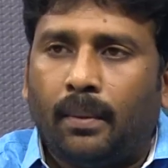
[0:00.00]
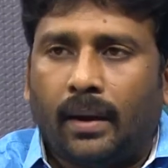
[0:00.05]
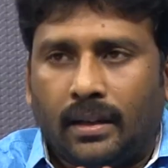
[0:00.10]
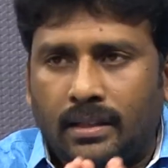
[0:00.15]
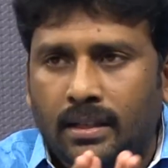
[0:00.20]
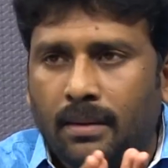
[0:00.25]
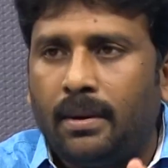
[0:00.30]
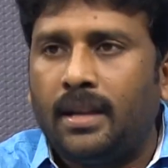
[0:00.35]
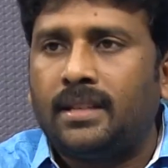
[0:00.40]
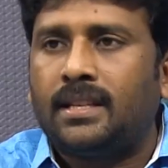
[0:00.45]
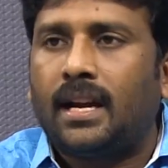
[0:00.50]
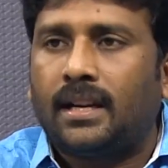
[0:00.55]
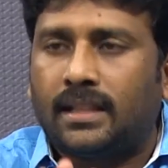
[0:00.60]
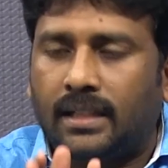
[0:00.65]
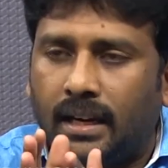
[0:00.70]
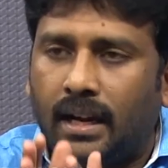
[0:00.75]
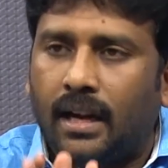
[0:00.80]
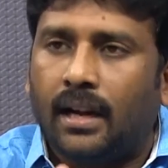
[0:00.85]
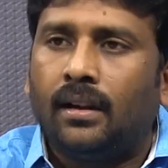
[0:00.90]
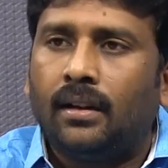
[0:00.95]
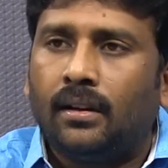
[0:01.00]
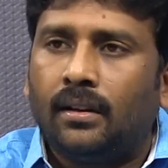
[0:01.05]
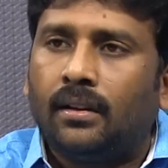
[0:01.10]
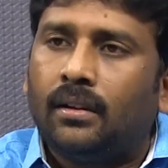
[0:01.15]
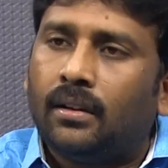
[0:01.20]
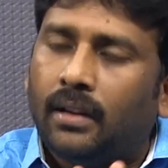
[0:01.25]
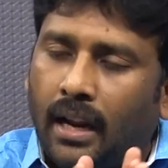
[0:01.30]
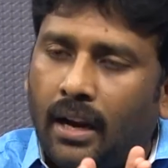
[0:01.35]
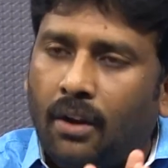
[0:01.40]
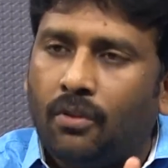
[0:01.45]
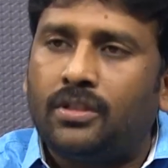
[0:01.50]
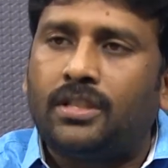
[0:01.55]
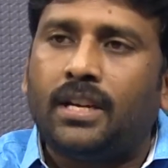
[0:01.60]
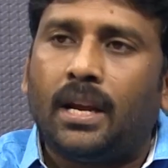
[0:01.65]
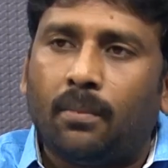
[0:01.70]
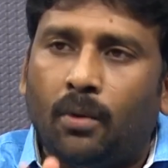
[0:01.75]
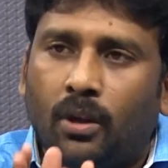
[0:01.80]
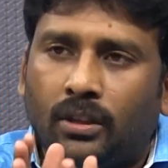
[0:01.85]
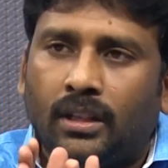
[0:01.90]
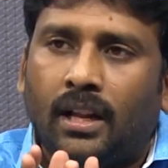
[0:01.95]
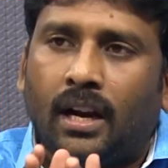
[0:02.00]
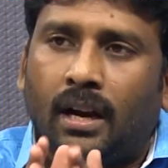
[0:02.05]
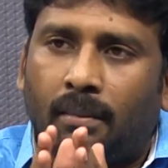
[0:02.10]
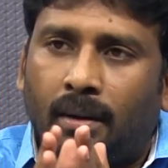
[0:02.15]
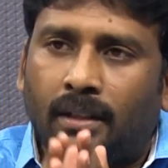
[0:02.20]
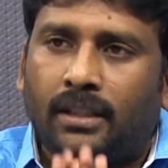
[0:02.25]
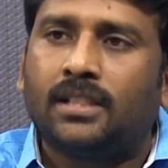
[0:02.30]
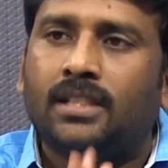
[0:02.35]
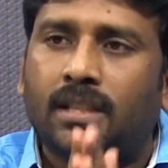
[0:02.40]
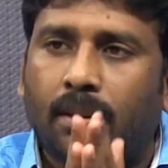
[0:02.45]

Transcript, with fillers: అసెంబ్లీ సాక్షిగా అనౌన్స్ చేయబోతున్నారని మాత్రం